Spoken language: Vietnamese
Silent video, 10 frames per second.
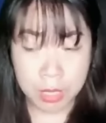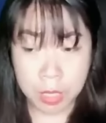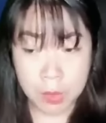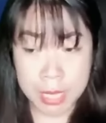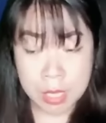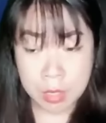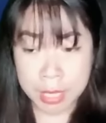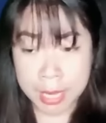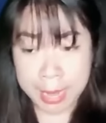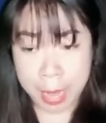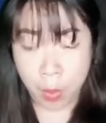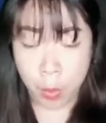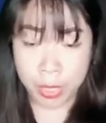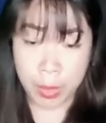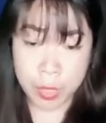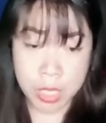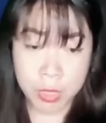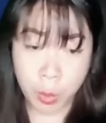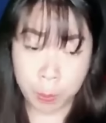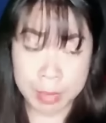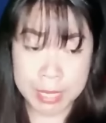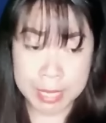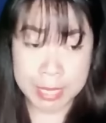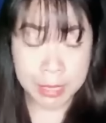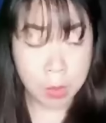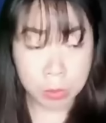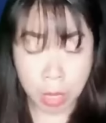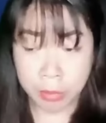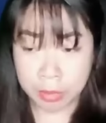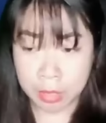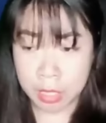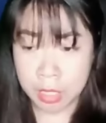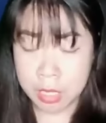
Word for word: Cậu sẽ như thế nào nếu như Lục Minh Sinh không còn nữa?